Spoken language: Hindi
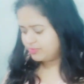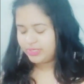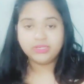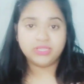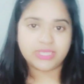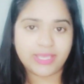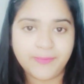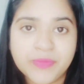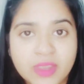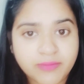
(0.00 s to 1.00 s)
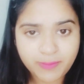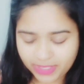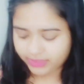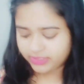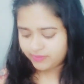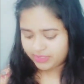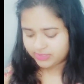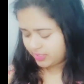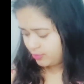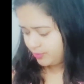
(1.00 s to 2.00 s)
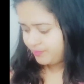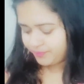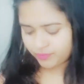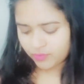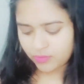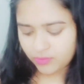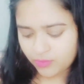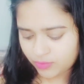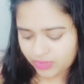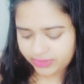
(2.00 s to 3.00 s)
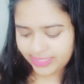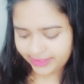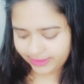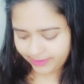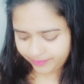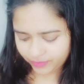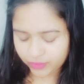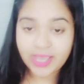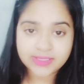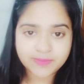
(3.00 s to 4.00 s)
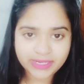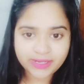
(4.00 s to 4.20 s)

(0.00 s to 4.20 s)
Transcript: मुझे प्रोडक्ट ही चाहिए मैं प्रोडक्ट ही अनबॉक्स कर रही हूँ डायरेक्टली तो गाइज बने